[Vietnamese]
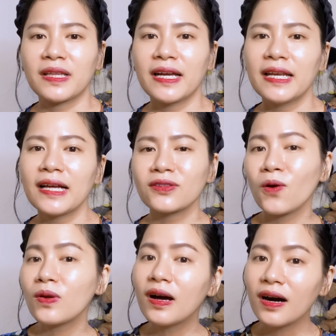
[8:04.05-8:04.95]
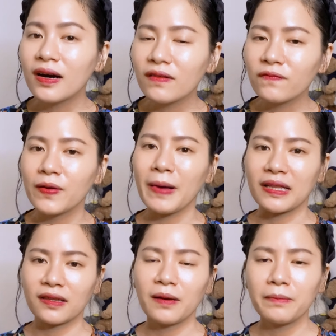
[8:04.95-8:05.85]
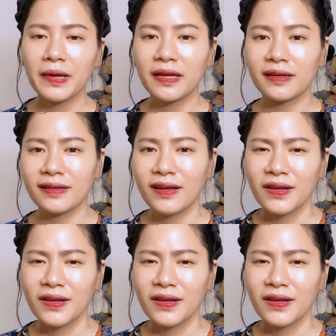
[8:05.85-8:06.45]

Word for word: thấy là tốt hơn về bản thân mình.